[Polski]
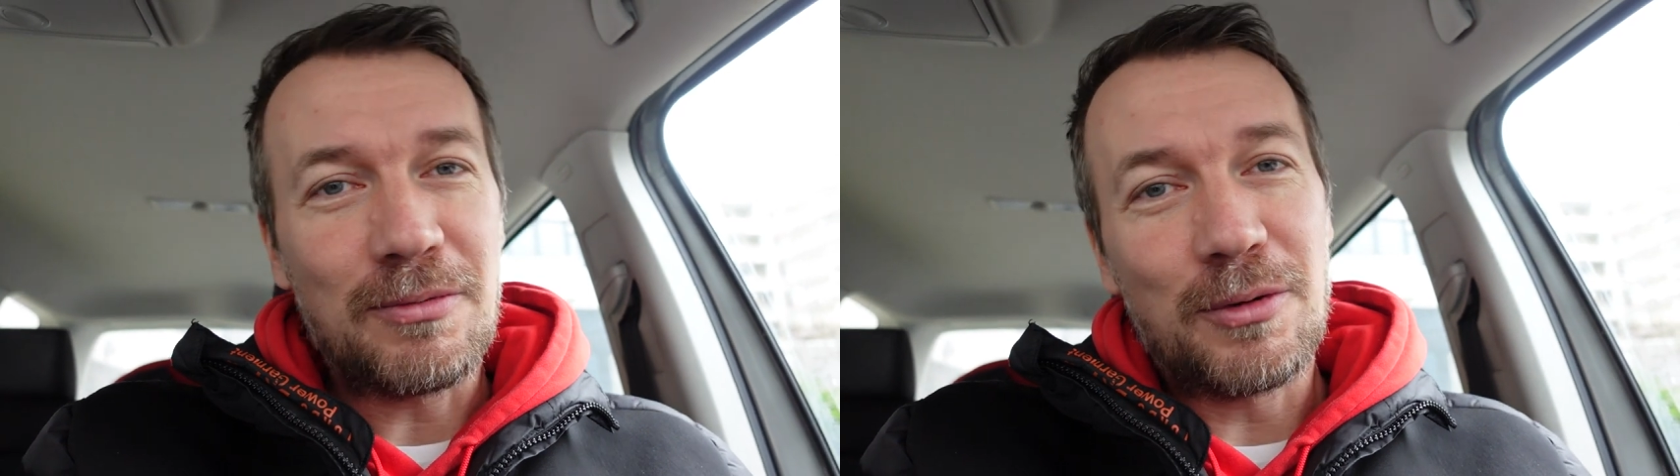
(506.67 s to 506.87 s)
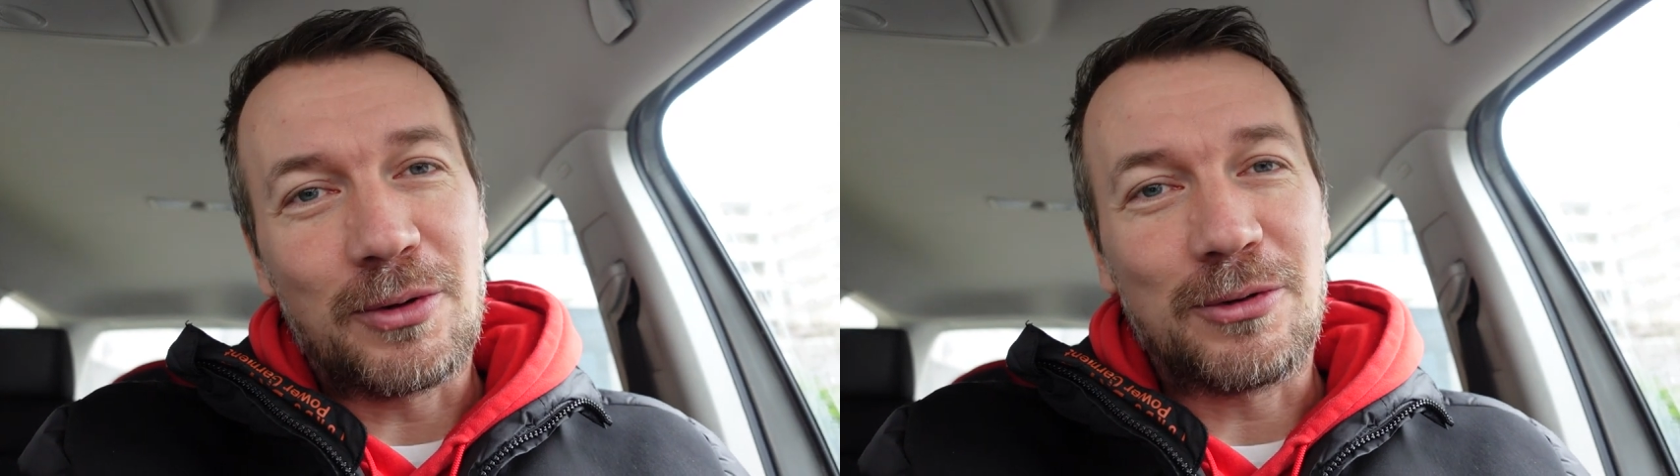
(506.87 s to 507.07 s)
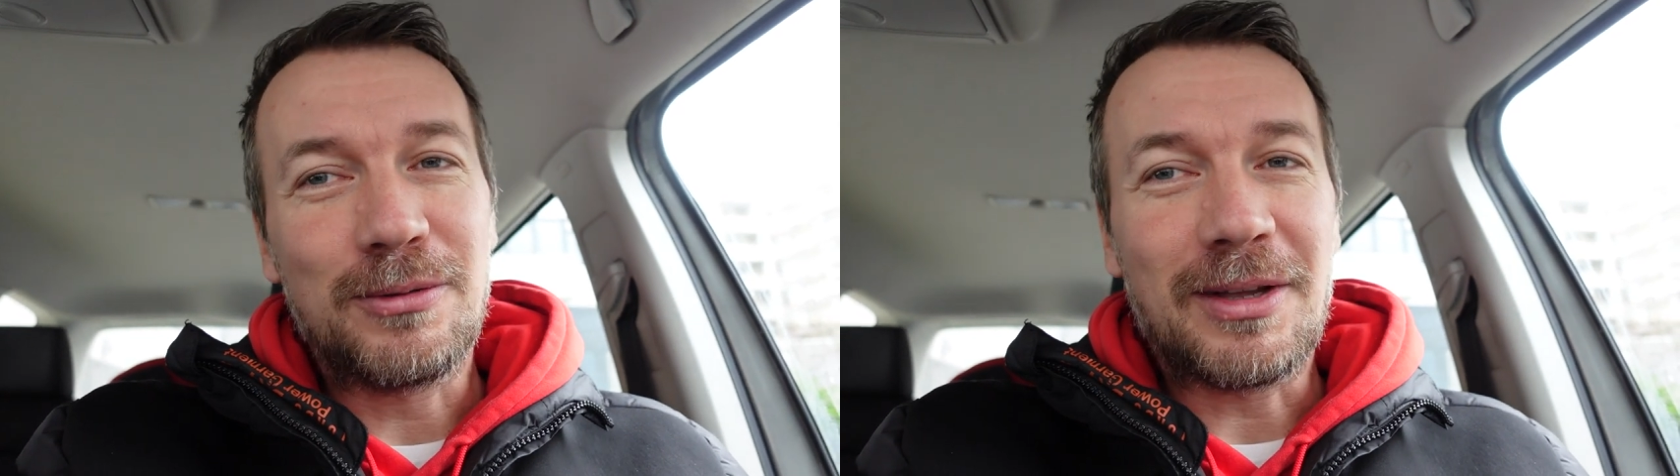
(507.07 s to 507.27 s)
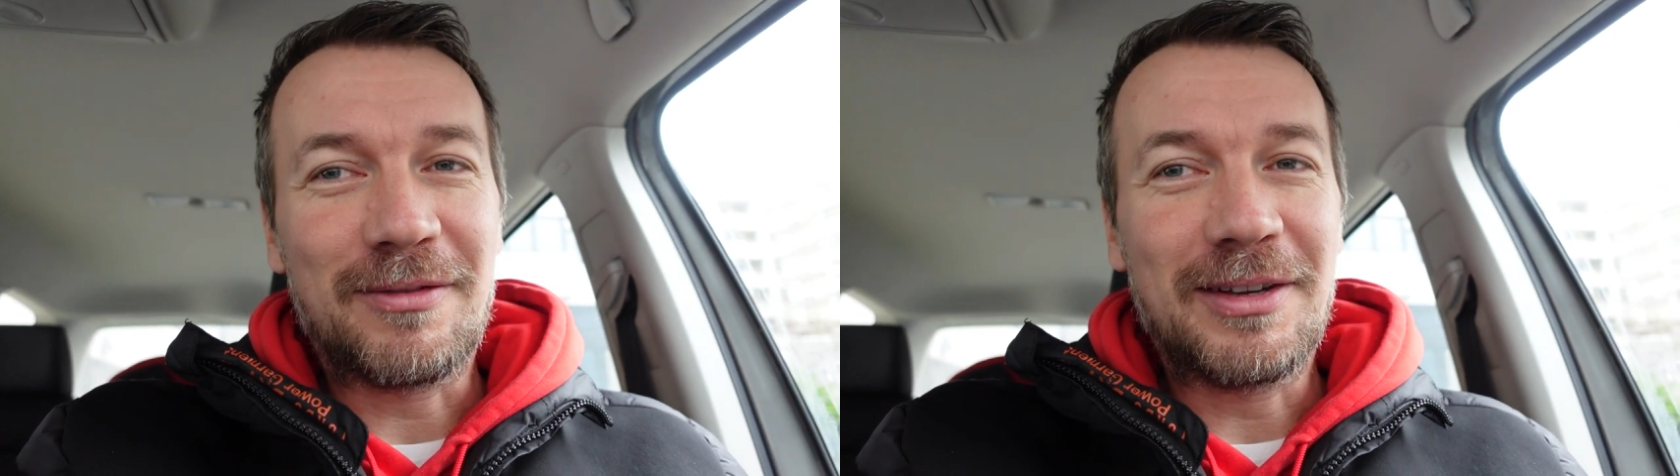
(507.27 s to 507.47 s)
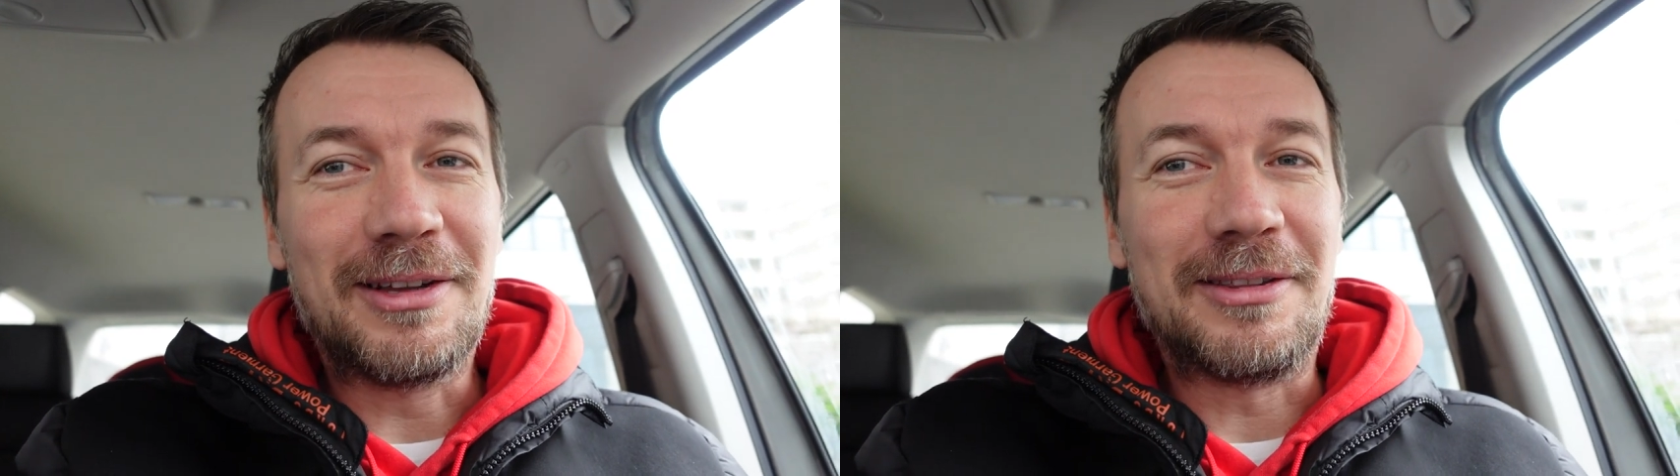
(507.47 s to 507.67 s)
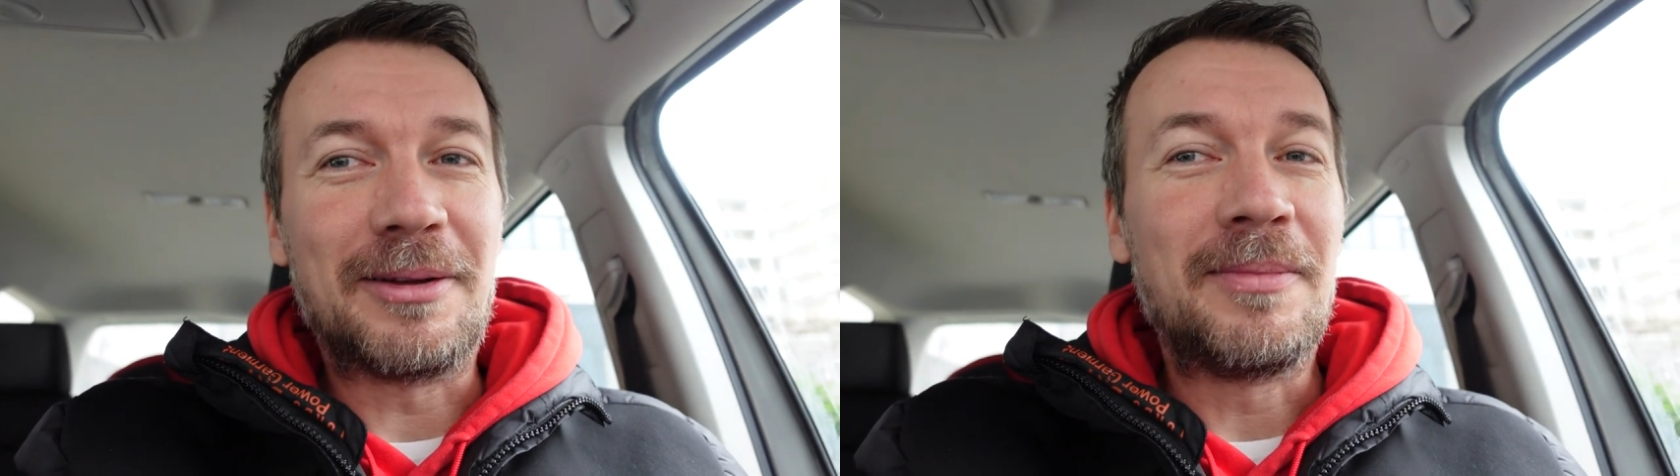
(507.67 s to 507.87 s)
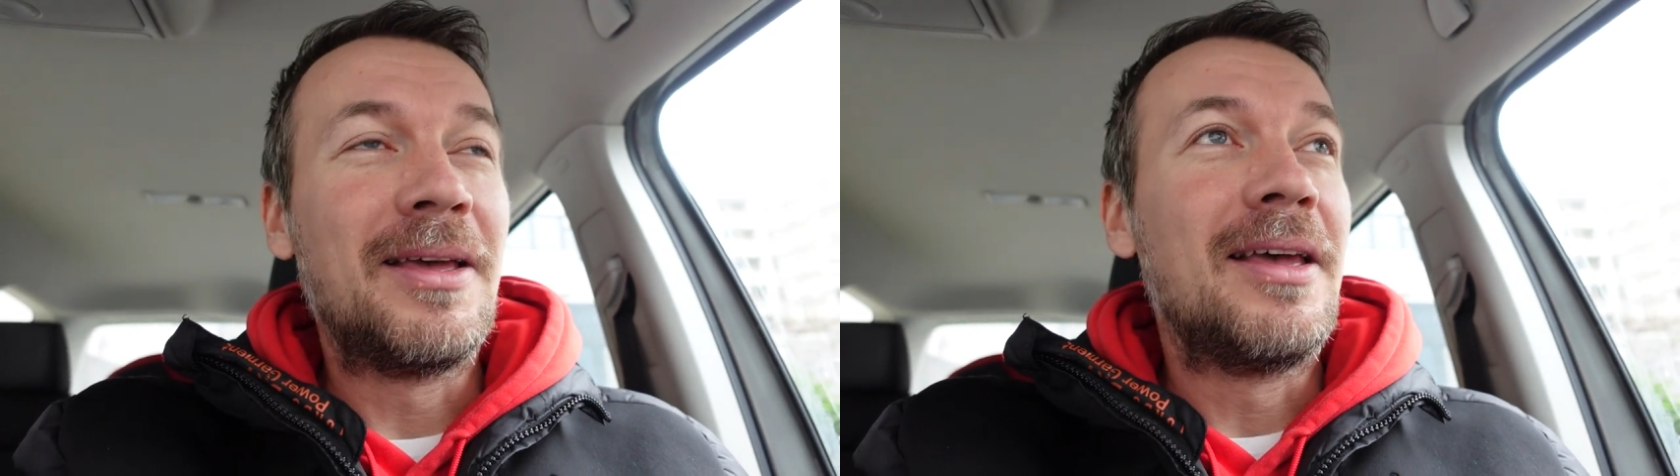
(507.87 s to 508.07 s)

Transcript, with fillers: ja po prostu tak wyglądam.